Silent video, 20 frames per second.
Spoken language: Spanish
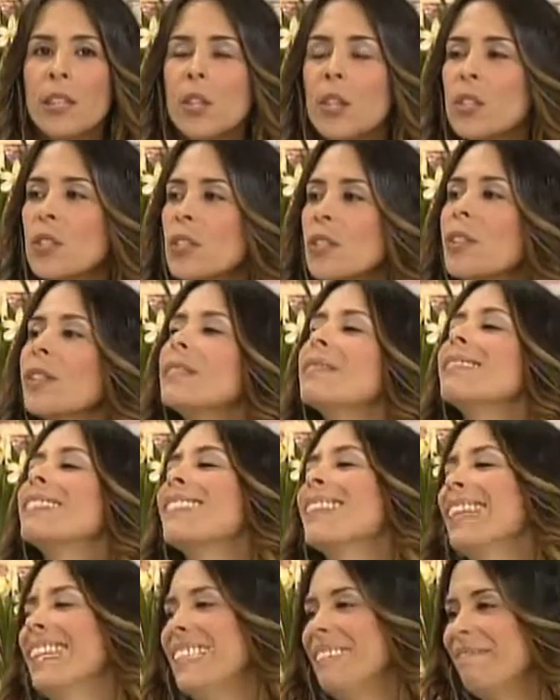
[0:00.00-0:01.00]
en esa
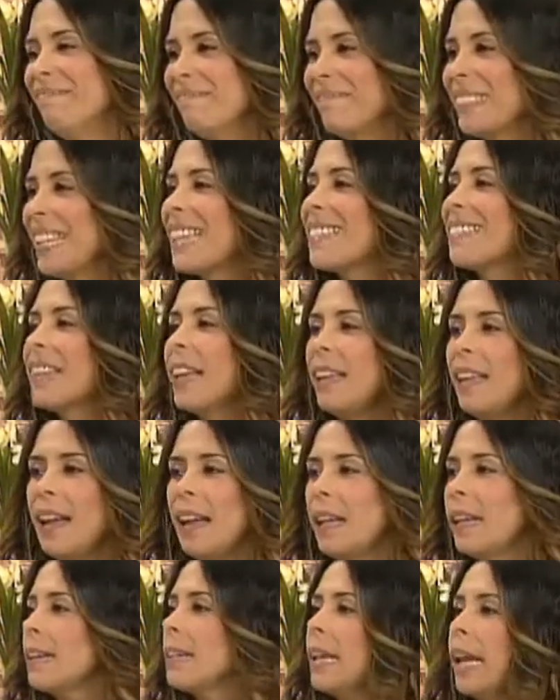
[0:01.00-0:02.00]
edad. Sí, esa
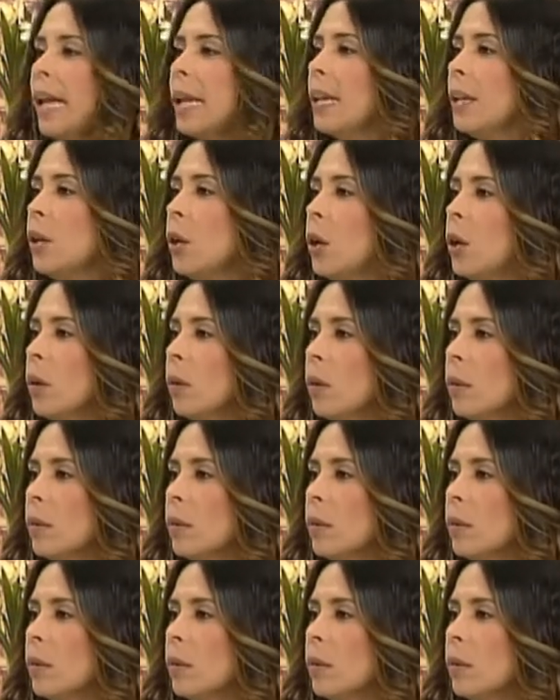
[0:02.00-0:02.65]
edad es, la del no.